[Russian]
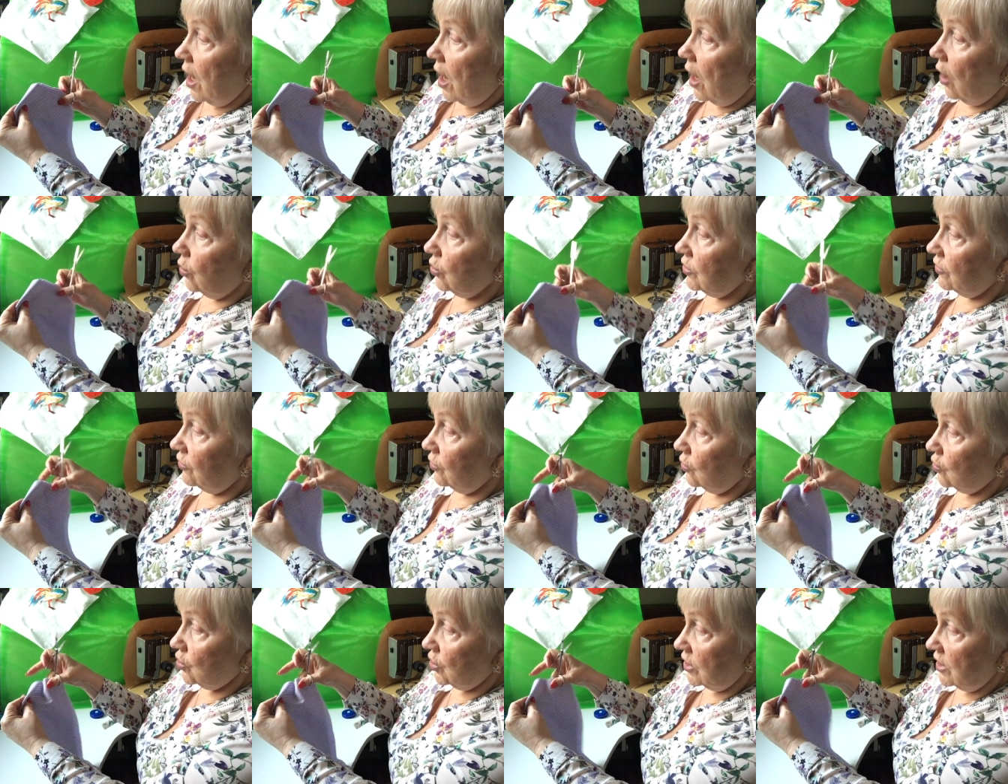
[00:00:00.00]
а у
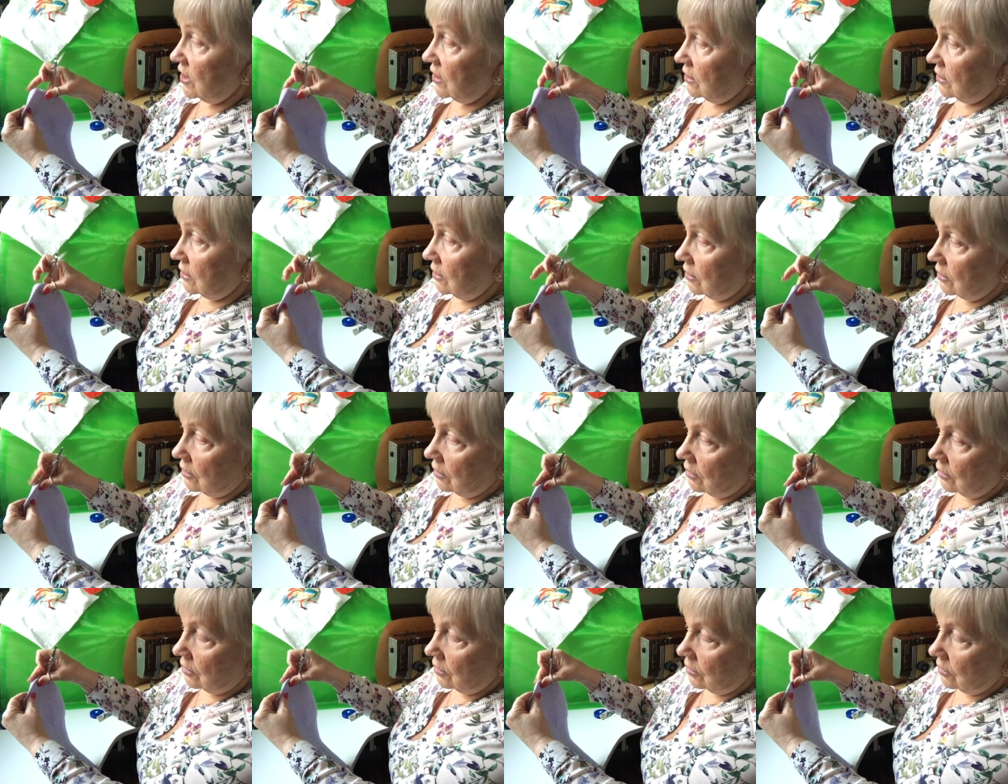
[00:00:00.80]
него уже есть
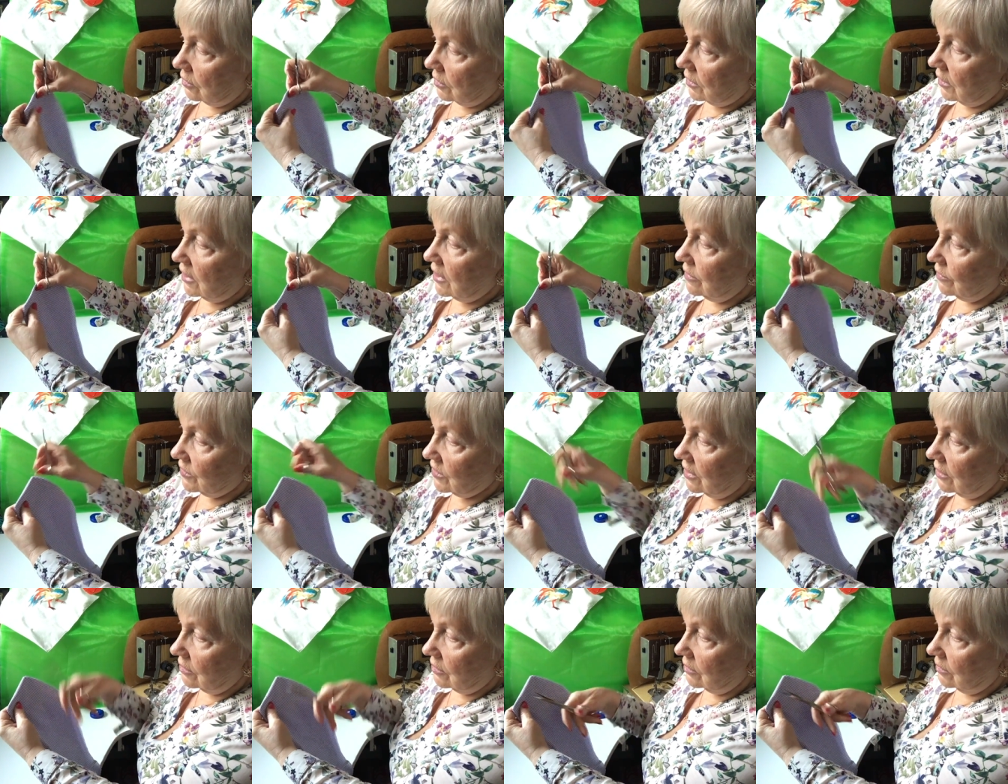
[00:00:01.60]
э, с таким
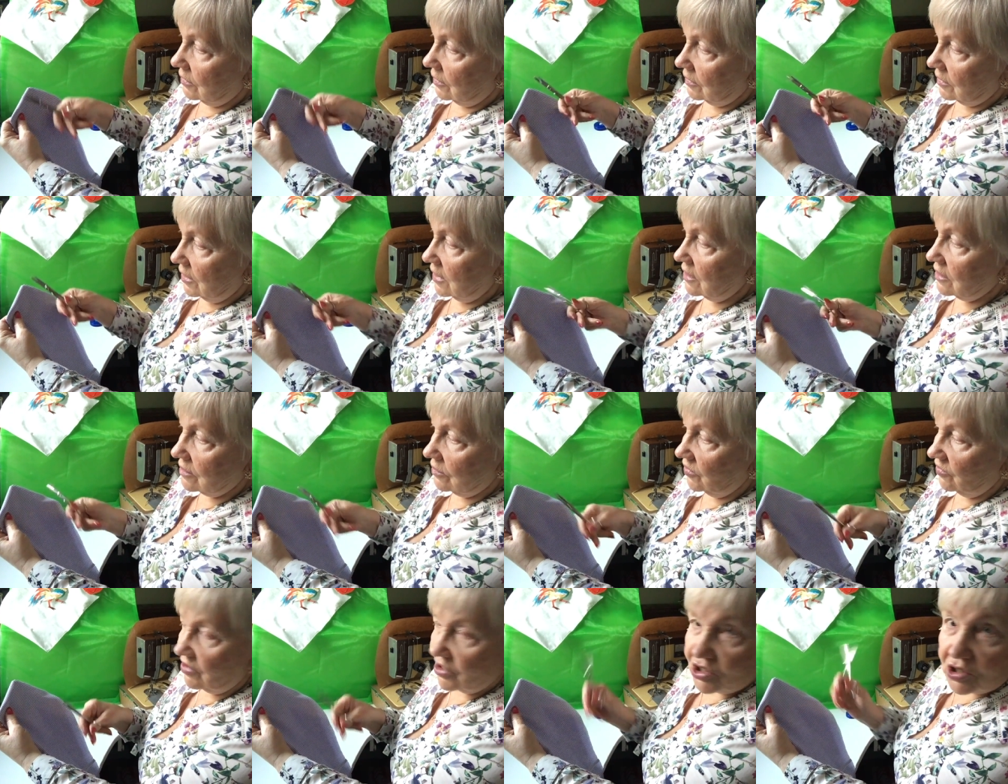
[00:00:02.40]

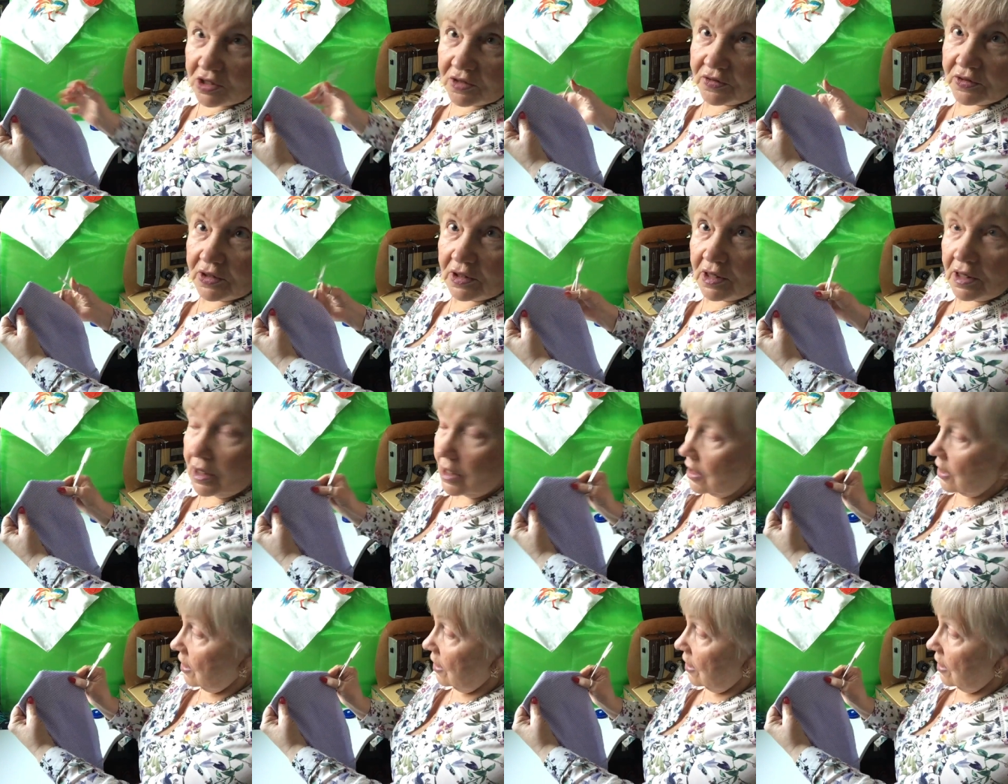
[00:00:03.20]
зарезом два шарфика.